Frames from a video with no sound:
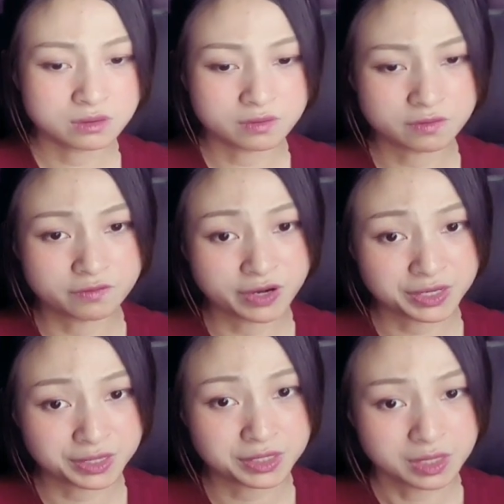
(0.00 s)

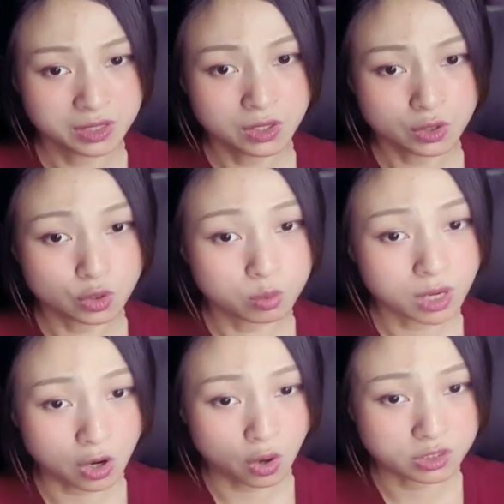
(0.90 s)
vậy đúng là
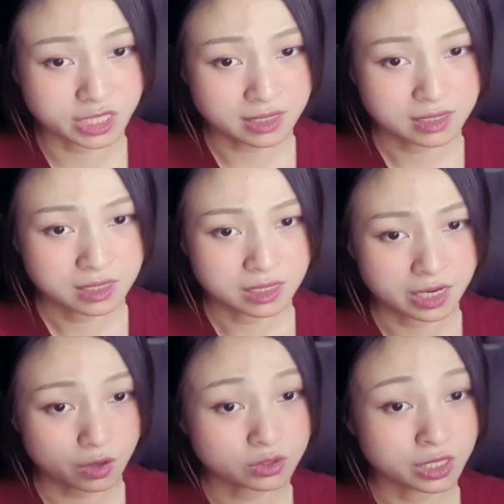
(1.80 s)
khó trách
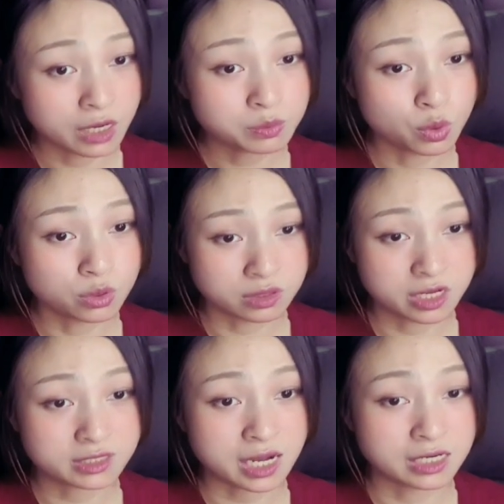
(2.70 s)
lại có thể hấp thu được
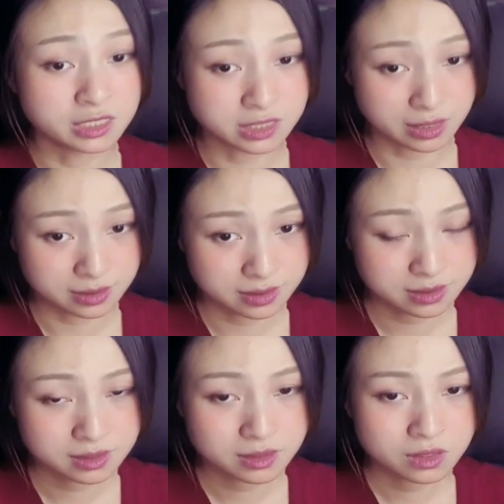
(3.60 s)
địa tạng linh dịch
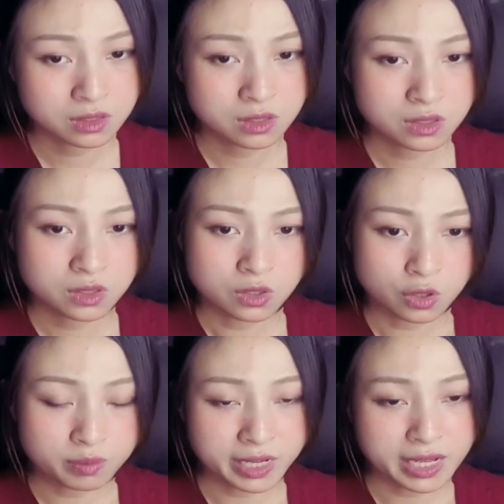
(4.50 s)

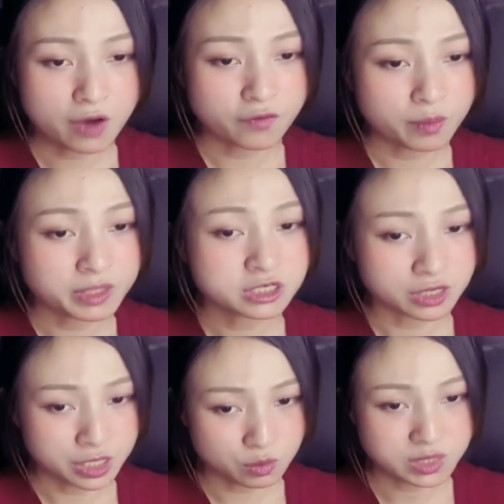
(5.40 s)
lúc này ngao phong mới chợt
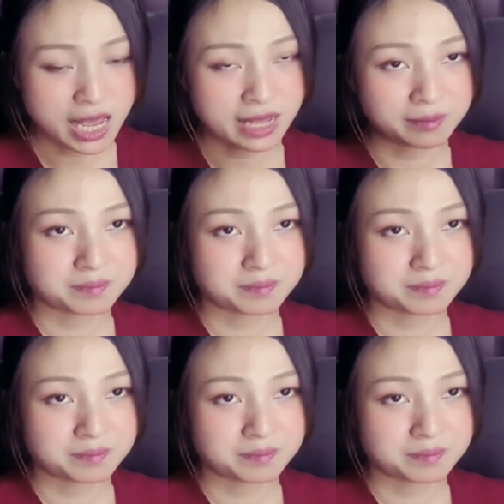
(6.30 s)
hiểu ra